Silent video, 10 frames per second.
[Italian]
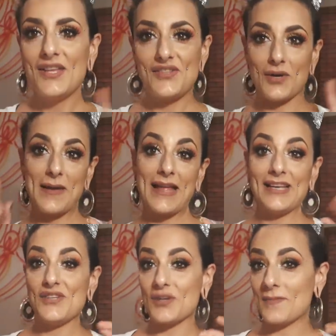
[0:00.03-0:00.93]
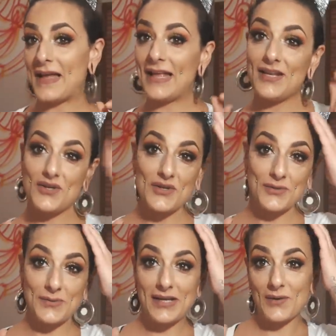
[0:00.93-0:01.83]
Ciao belli, ciao belle, lo
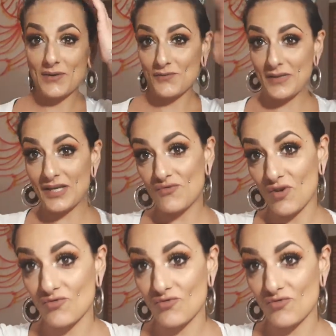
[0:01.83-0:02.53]
shuiki, lo shuiki, ciao